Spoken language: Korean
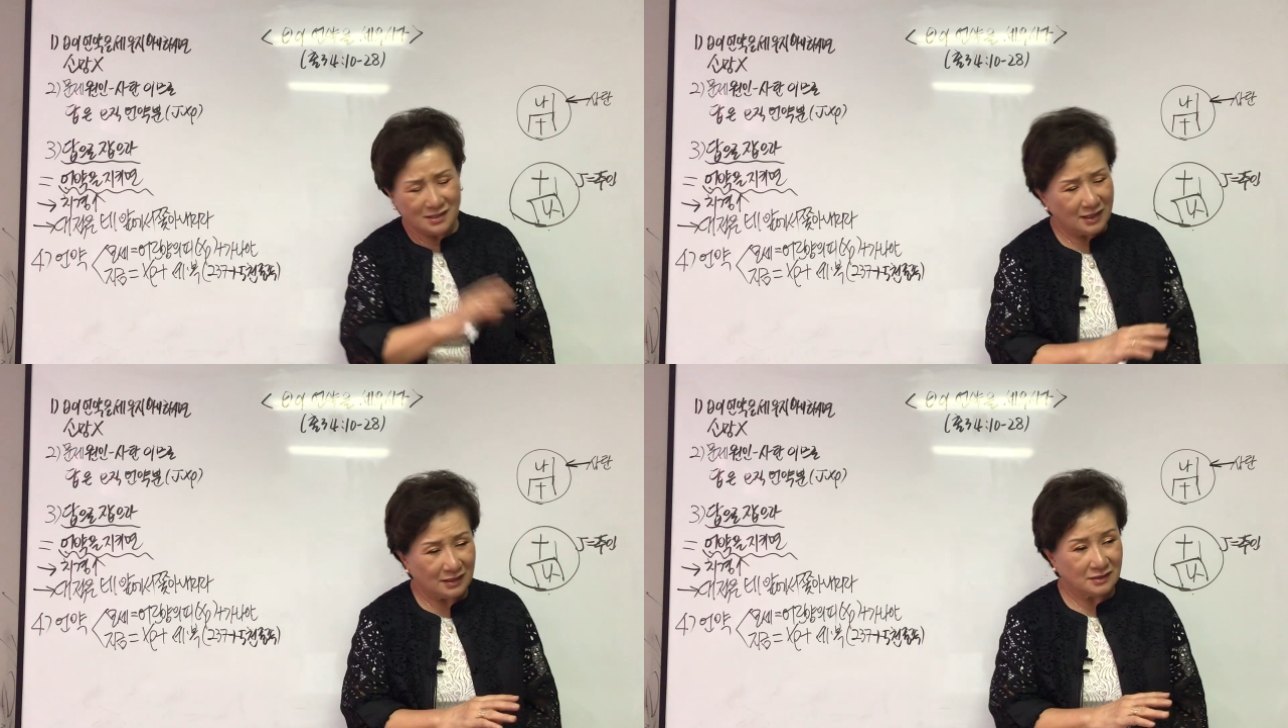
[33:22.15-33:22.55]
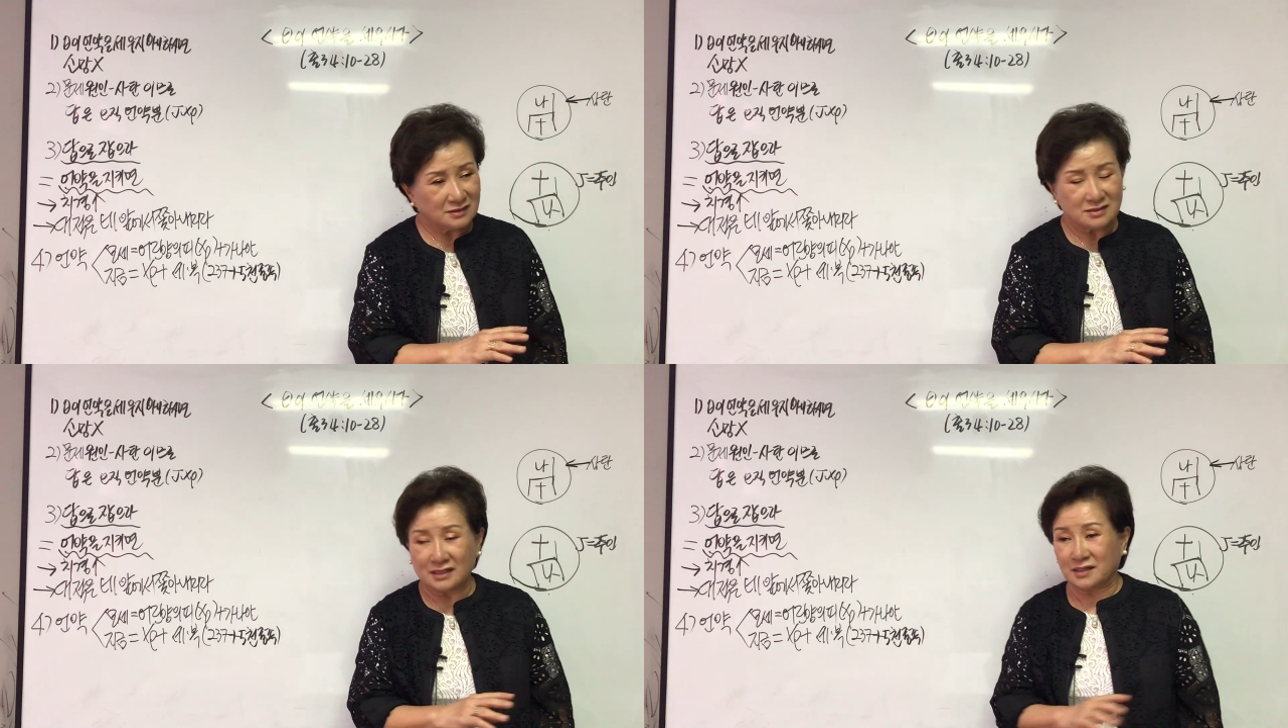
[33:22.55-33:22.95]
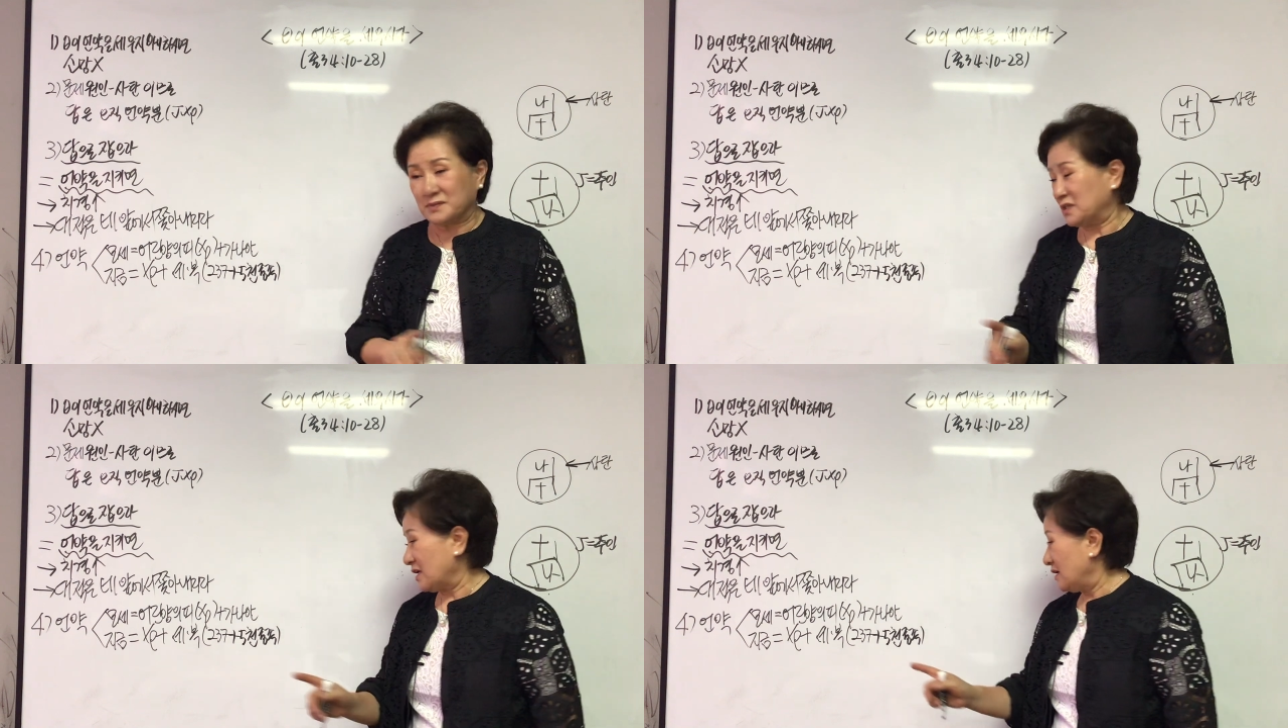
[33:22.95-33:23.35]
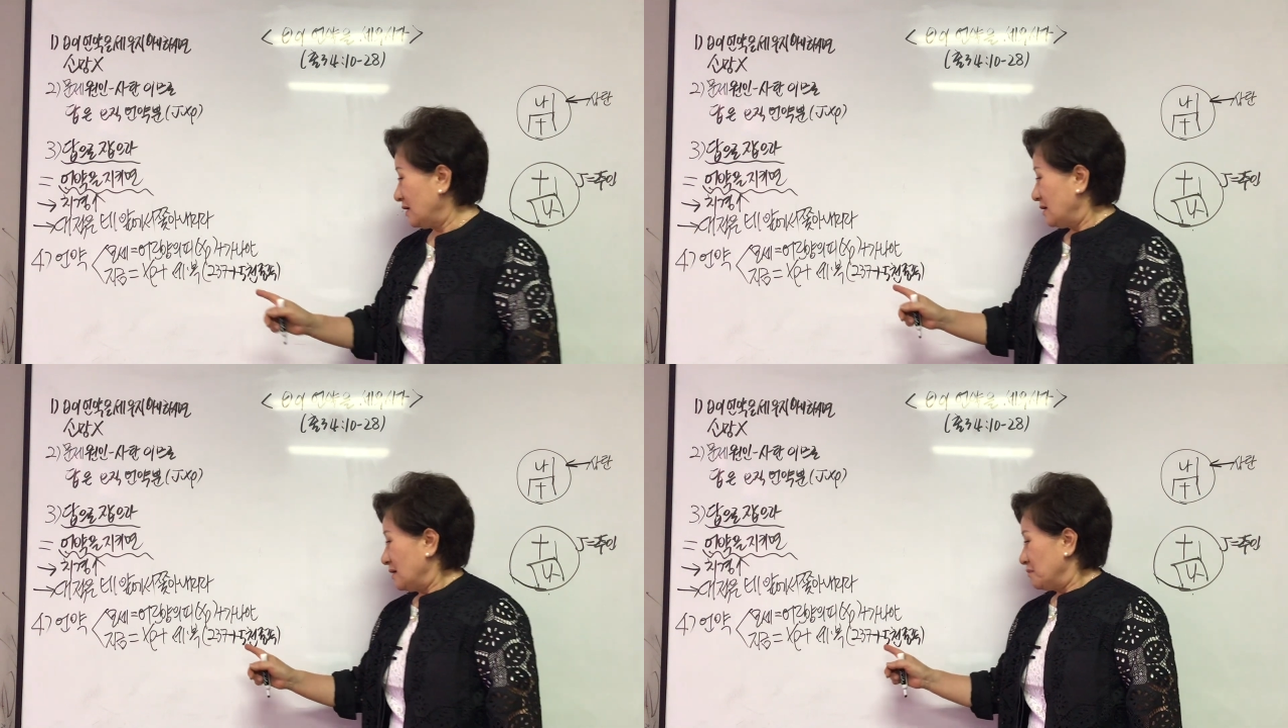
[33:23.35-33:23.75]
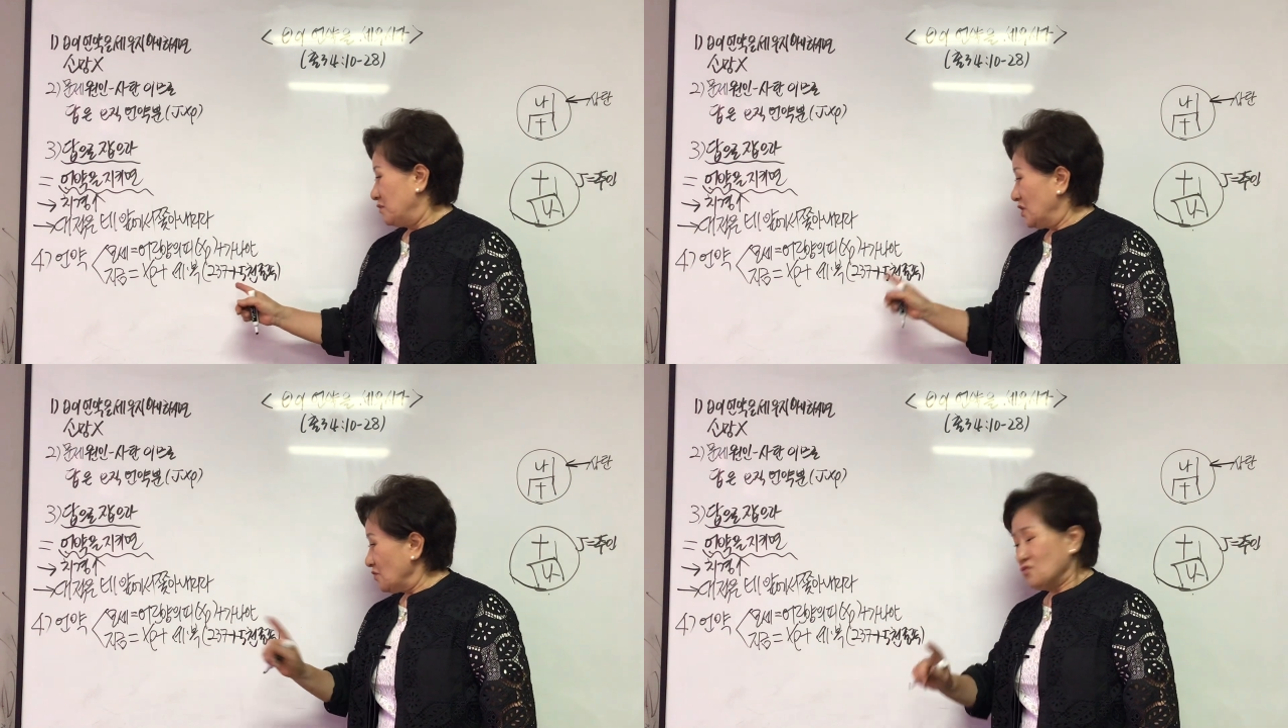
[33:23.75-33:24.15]
이갈았던 사람인데
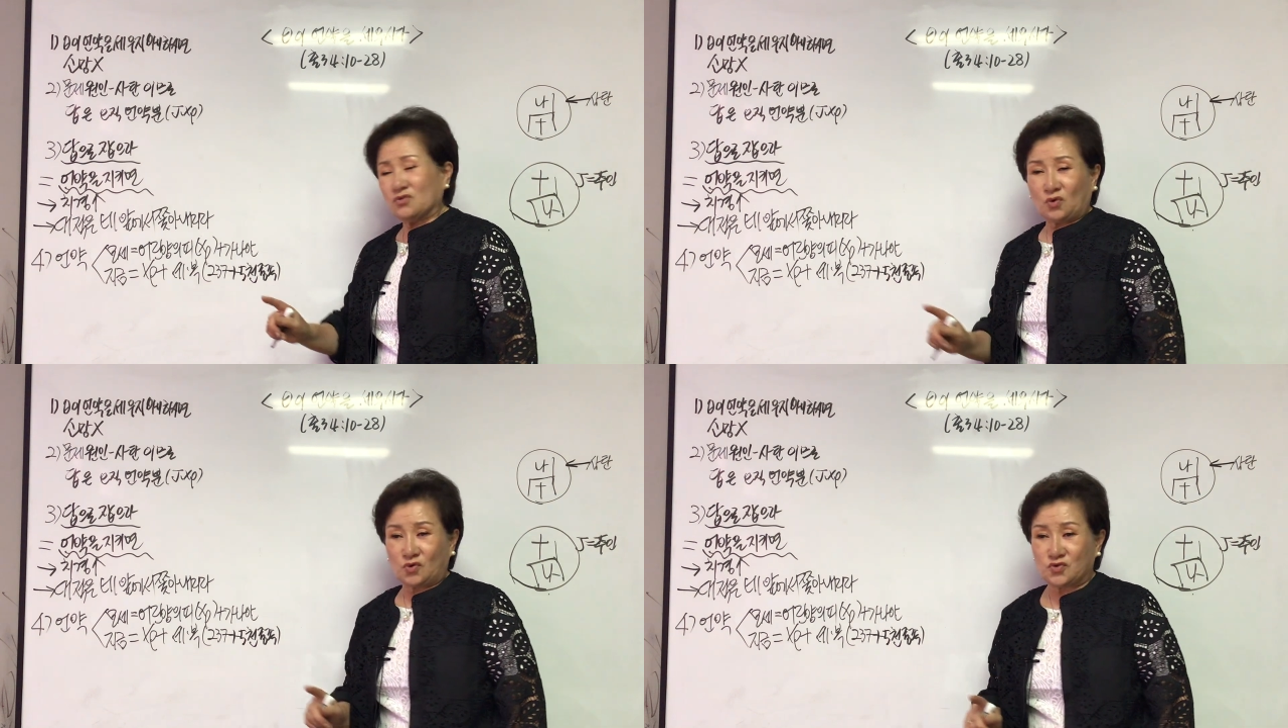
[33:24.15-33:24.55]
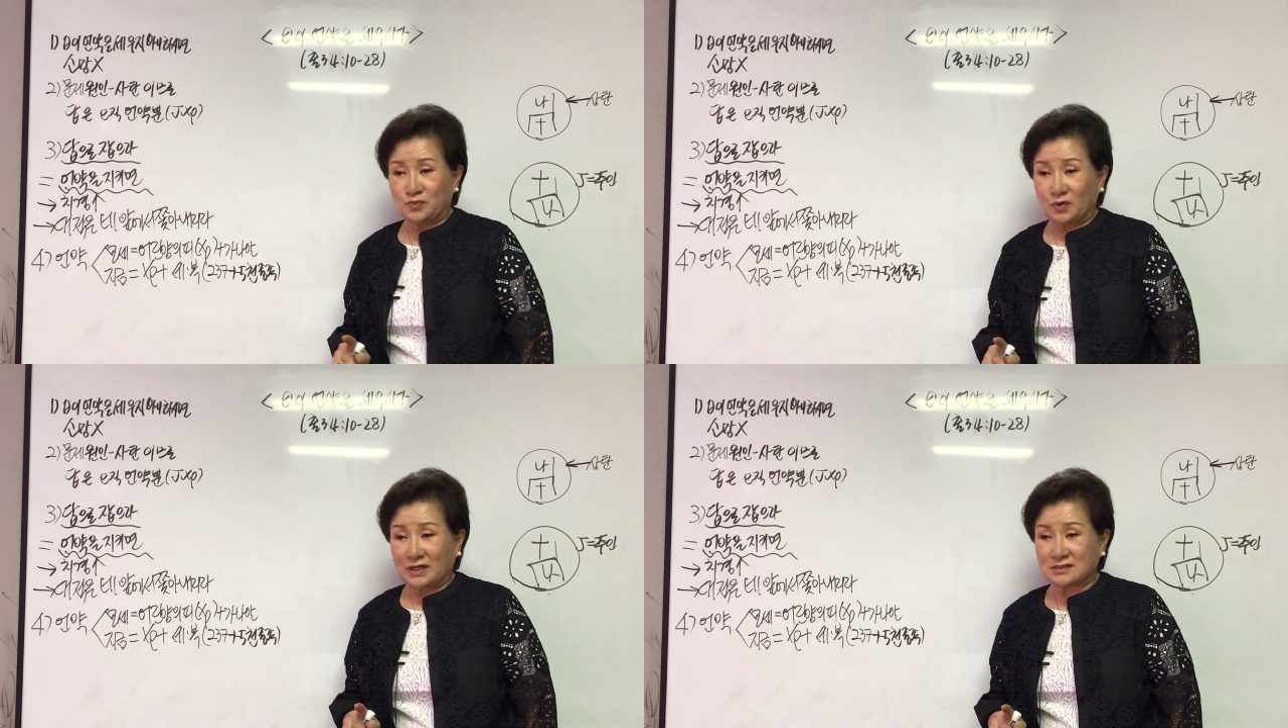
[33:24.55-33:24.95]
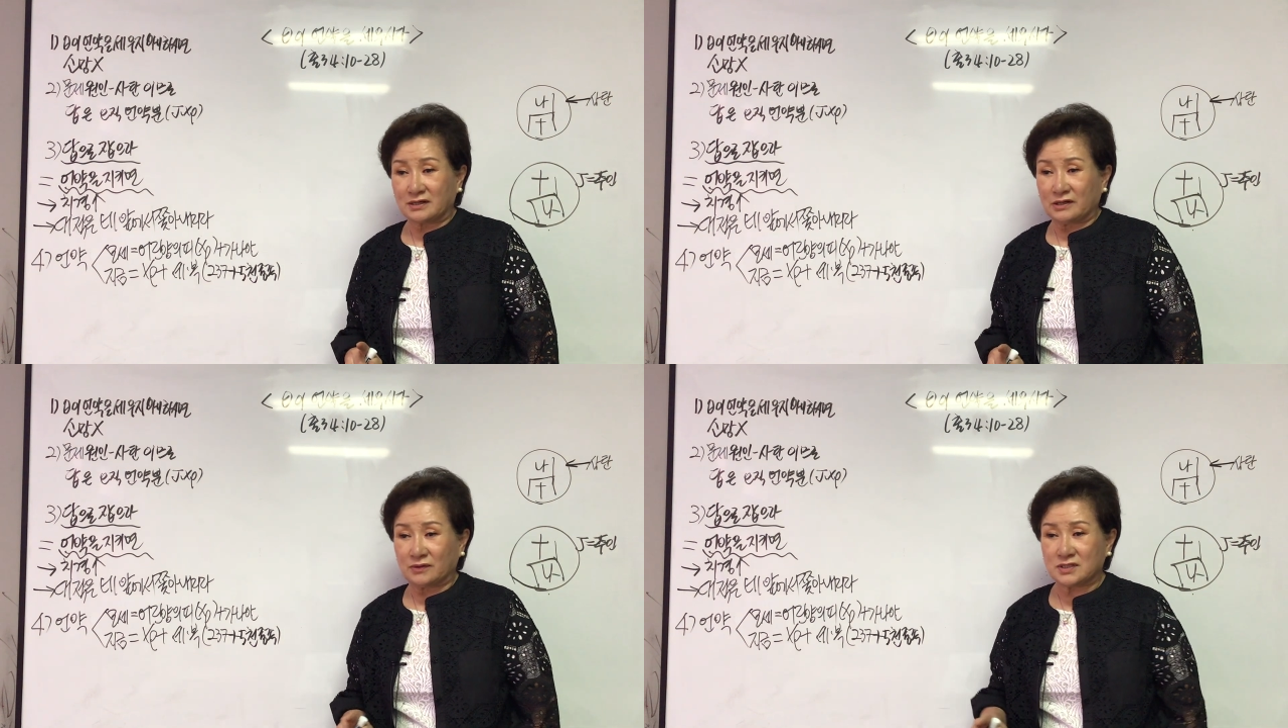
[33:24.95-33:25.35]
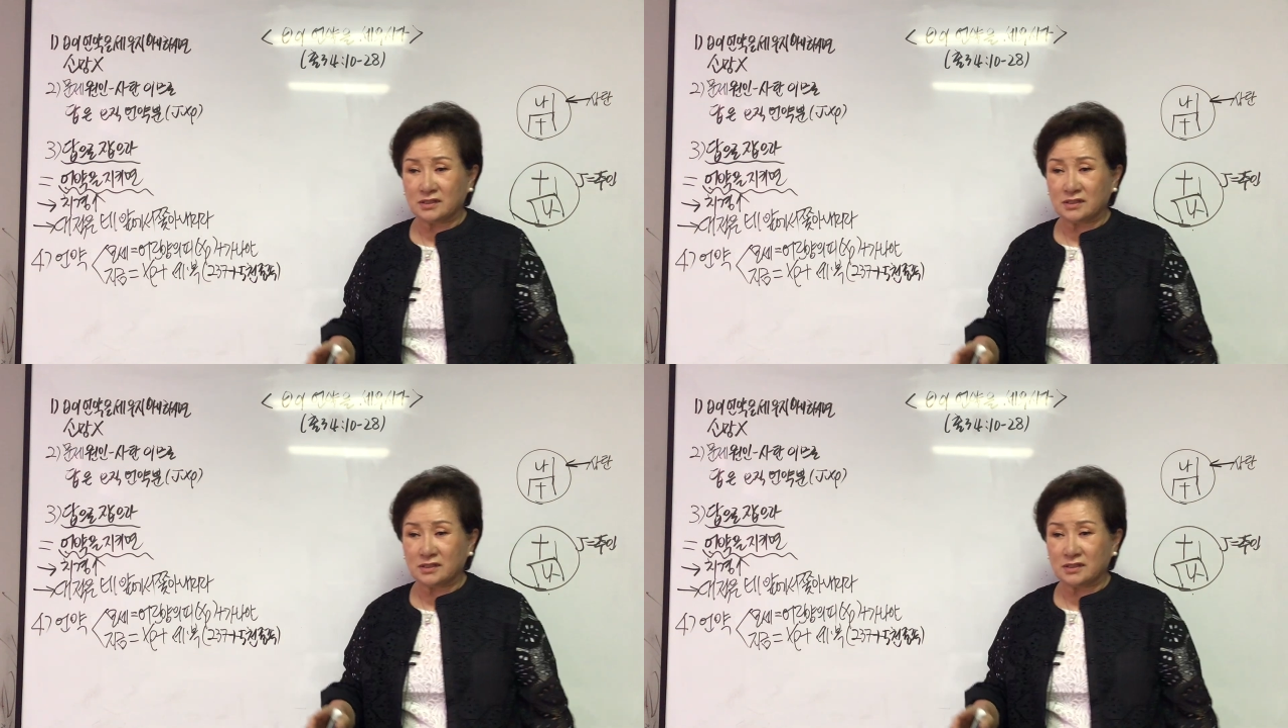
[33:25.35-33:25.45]
미국을 올 줄 몰랐어요.